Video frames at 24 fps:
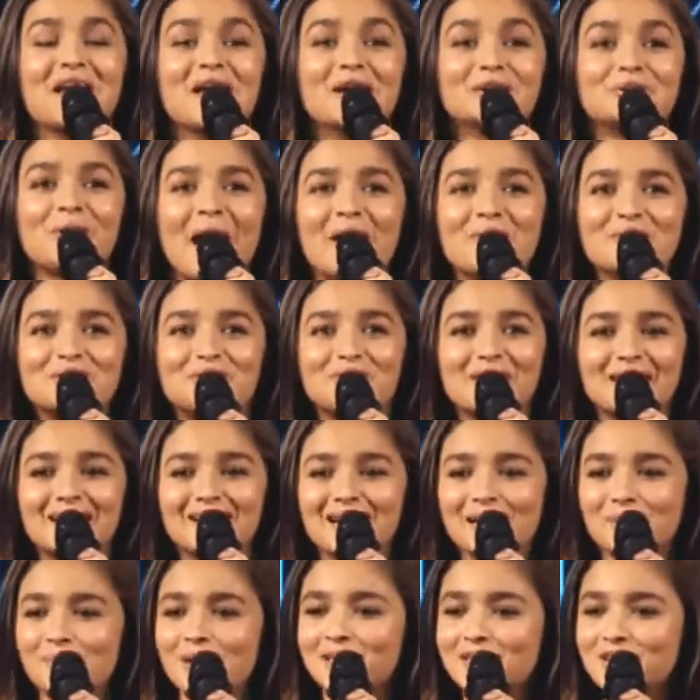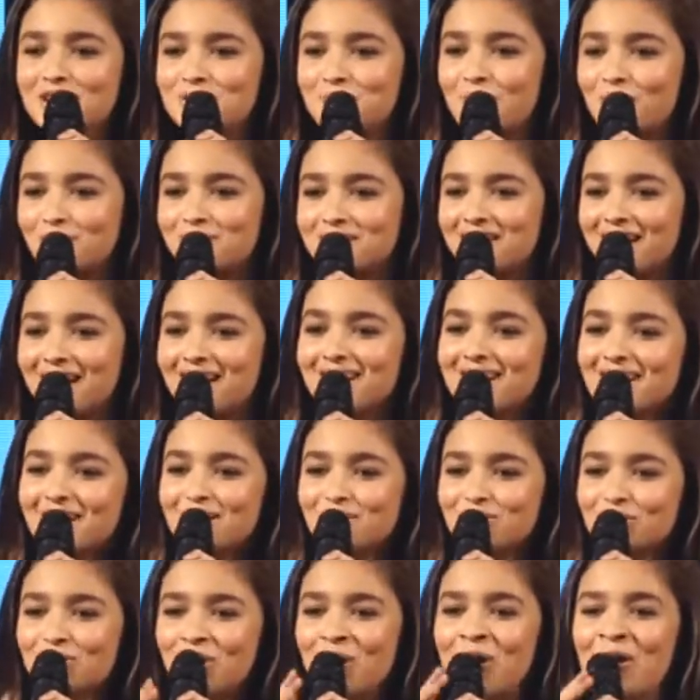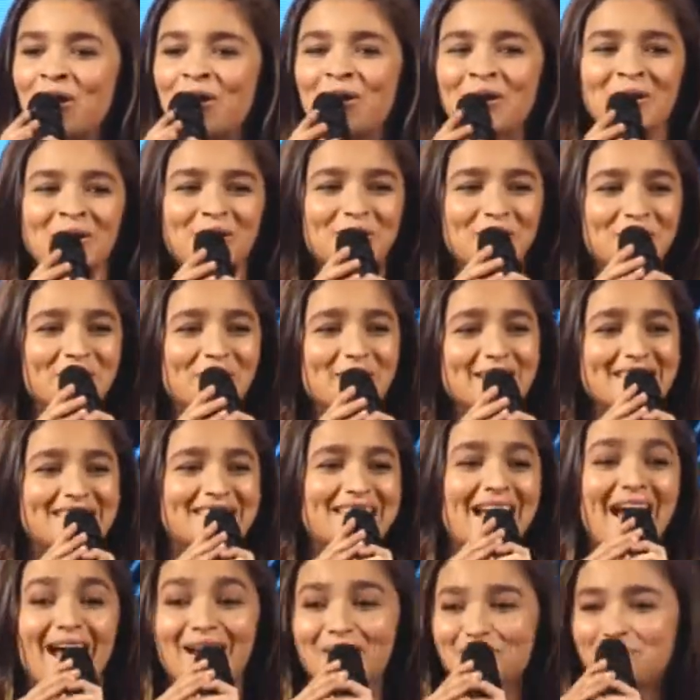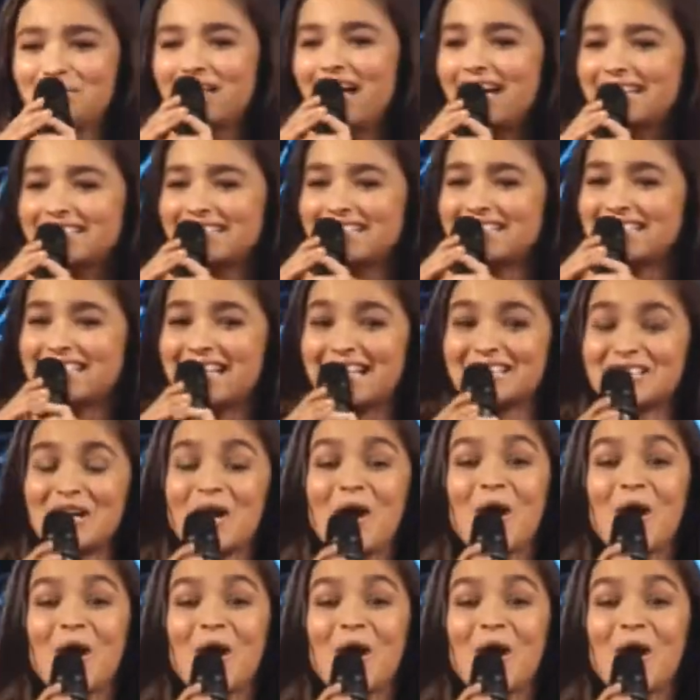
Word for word: तो आई वॉज फीलिंग लाइक मनीष मल्होत्रा यू नो स्टैंड इन द स्टेज